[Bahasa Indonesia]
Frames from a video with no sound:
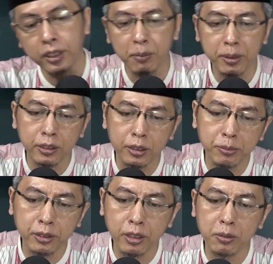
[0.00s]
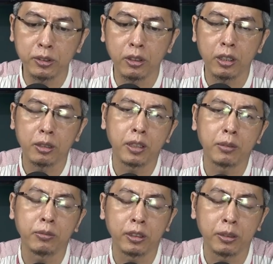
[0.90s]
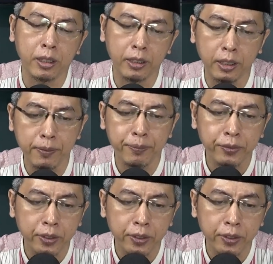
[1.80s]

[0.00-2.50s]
Sahabat hadirin yang dirahmati Allah dimanapun anda berada,